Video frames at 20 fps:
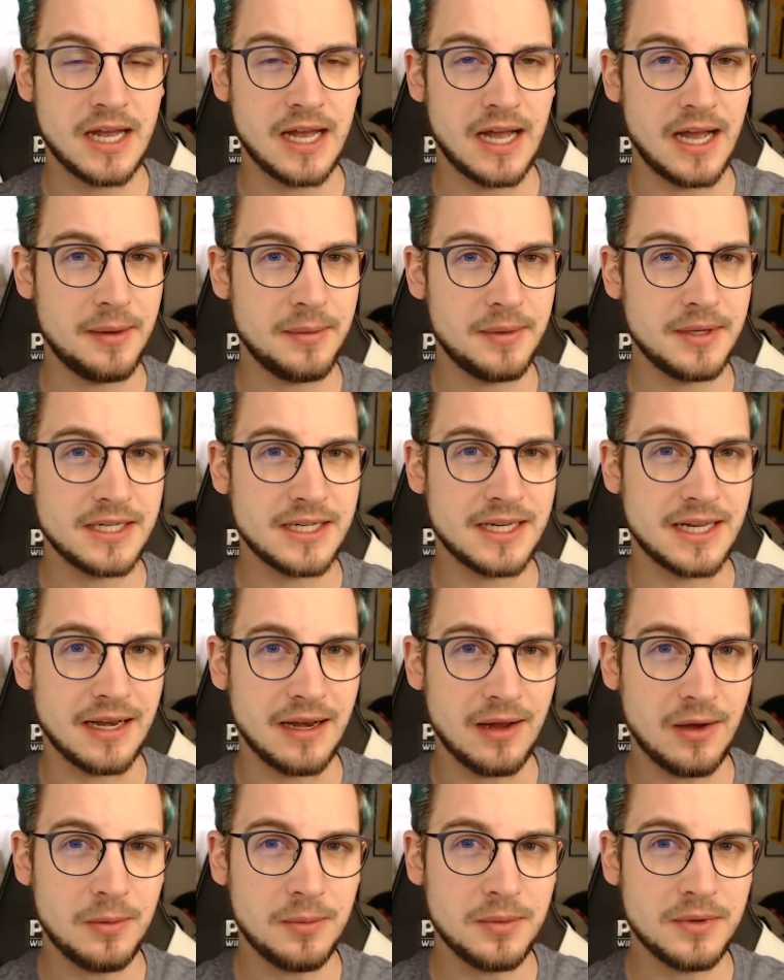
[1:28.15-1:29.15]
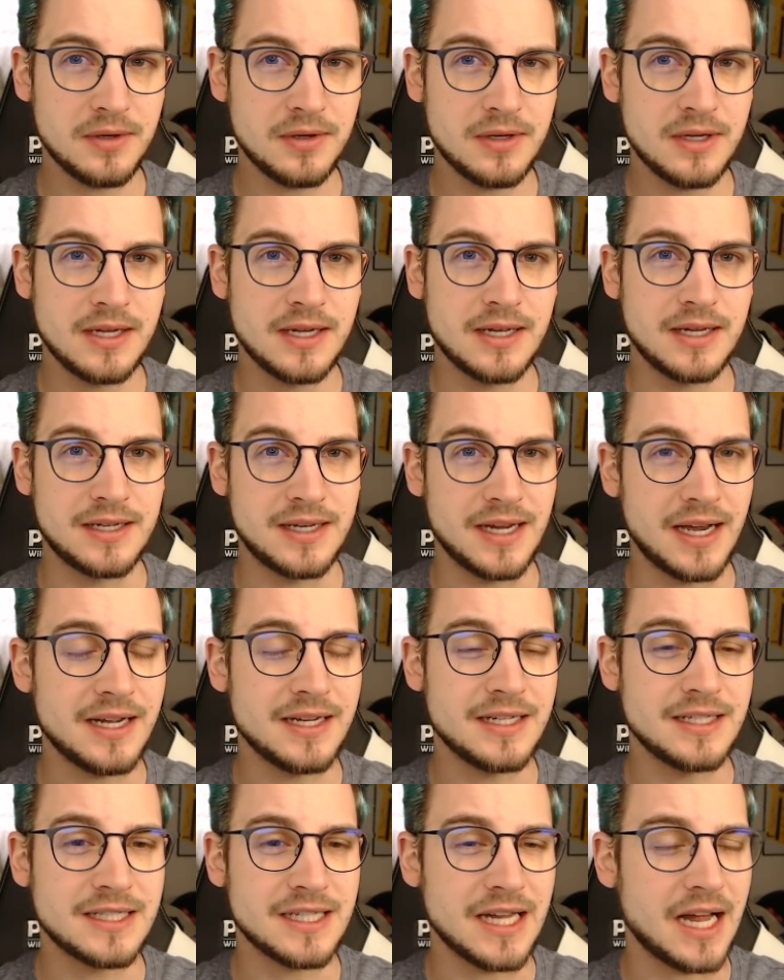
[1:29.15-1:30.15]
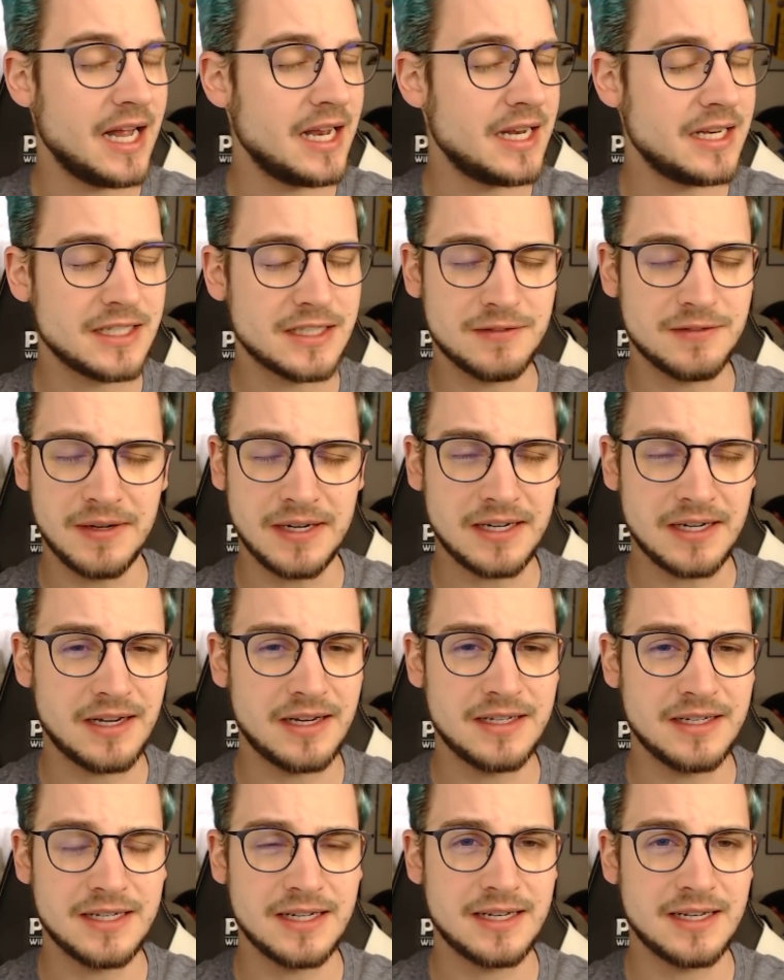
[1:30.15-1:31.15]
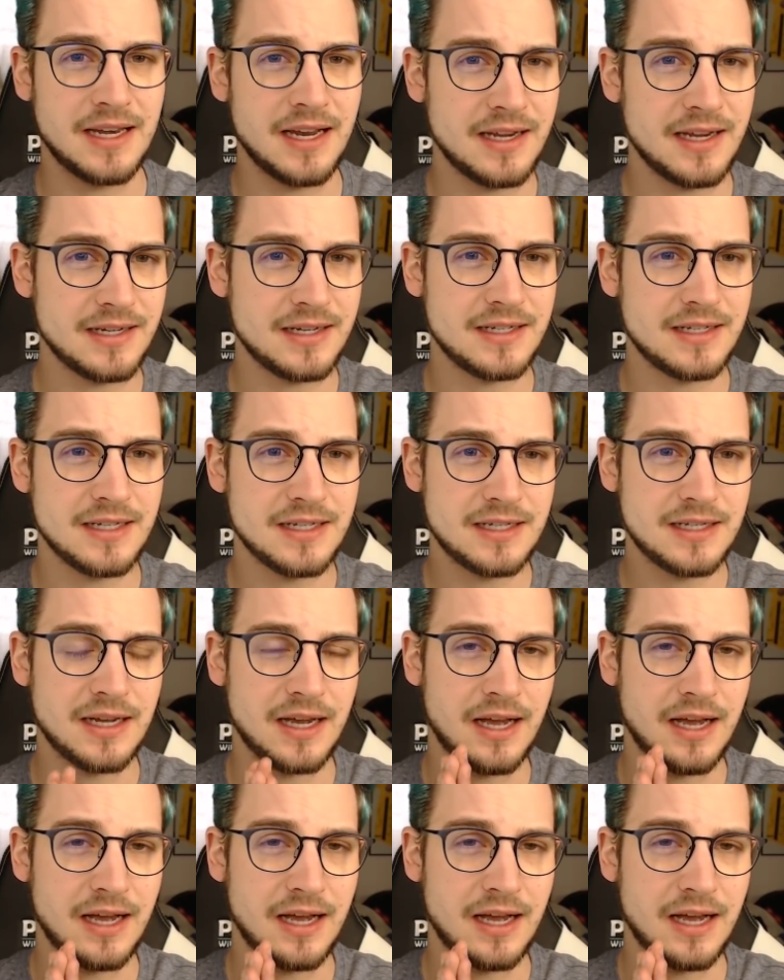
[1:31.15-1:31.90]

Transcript: Aber ich glaube, da ist alles wegradiert. Leider nicht.